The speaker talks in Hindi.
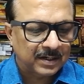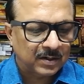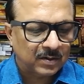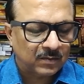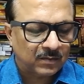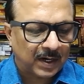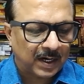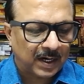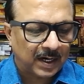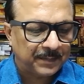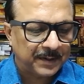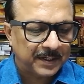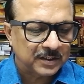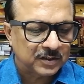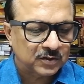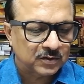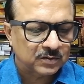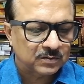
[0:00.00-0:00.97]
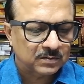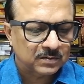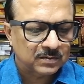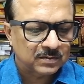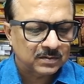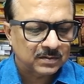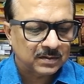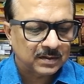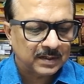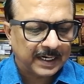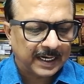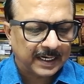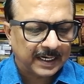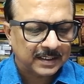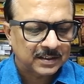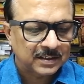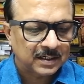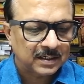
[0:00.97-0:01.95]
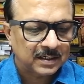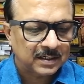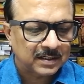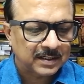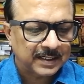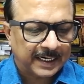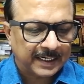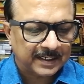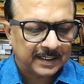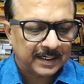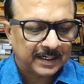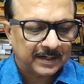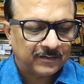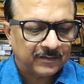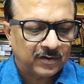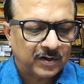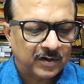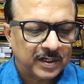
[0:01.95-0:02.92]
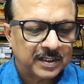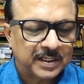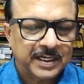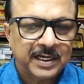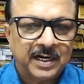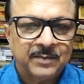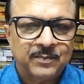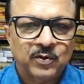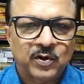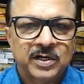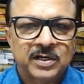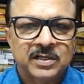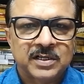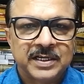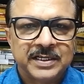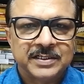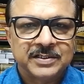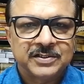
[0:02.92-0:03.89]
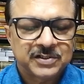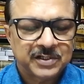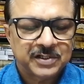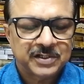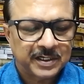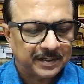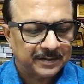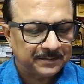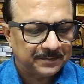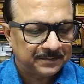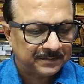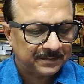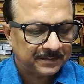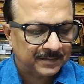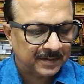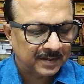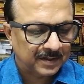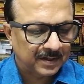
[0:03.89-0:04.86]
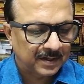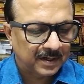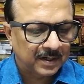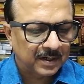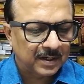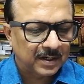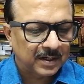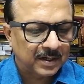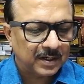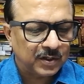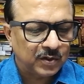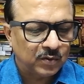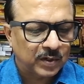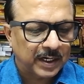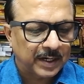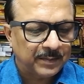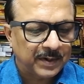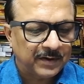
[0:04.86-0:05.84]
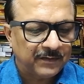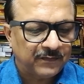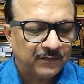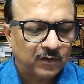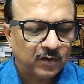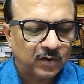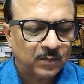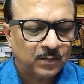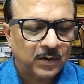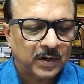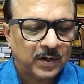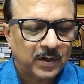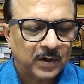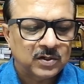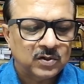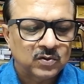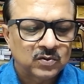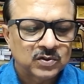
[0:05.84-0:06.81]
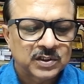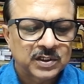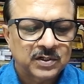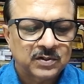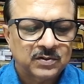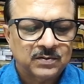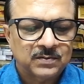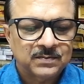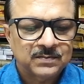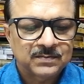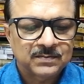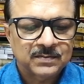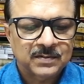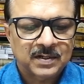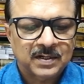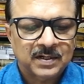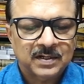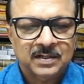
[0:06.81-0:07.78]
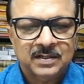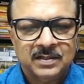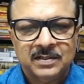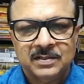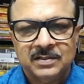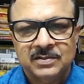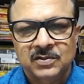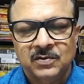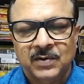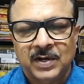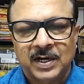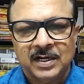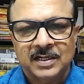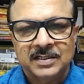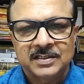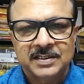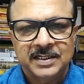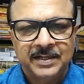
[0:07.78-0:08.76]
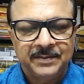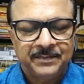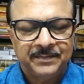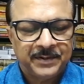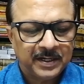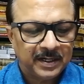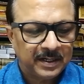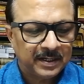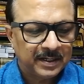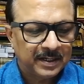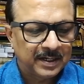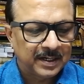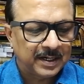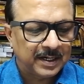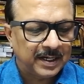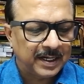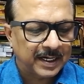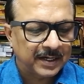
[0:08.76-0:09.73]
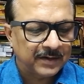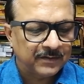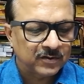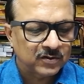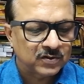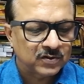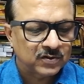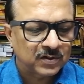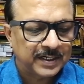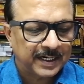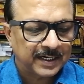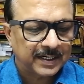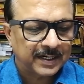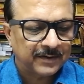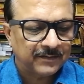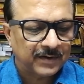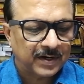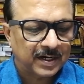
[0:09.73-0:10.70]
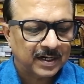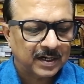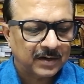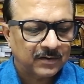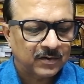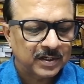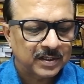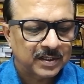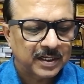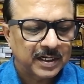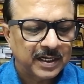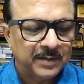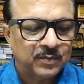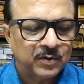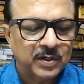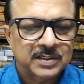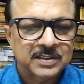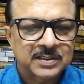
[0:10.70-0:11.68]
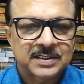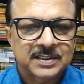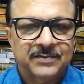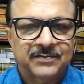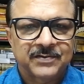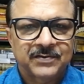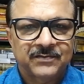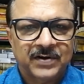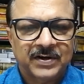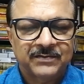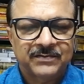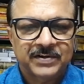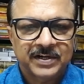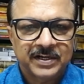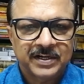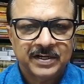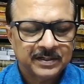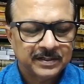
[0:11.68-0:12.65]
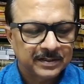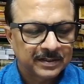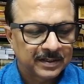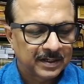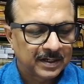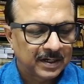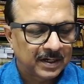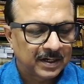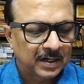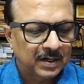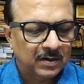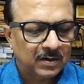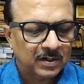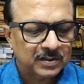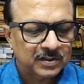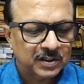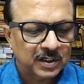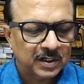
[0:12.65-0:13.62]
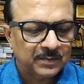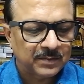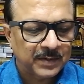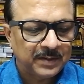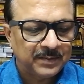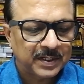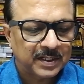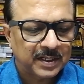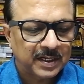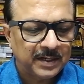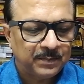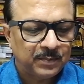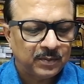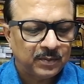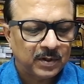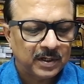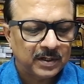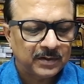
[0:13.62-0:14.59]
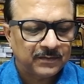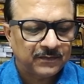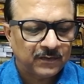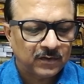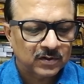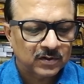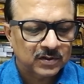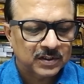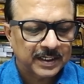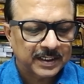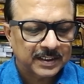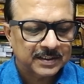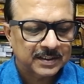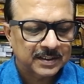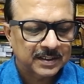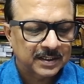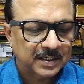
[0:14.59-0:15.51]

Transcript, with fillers: वहां पे जो नेशनल डेट है वो है तेरह पॉइंट तीन छ यूके में फोर पॉइंट टू जीरो जो वहां का जीडीपी है लेकिन वो जो डेट है वहां का वो है थ्री पॉइंट सेवन फाइव ट्रिलियन और जर्मनी में थ्री पॉइंट फोर सिक्स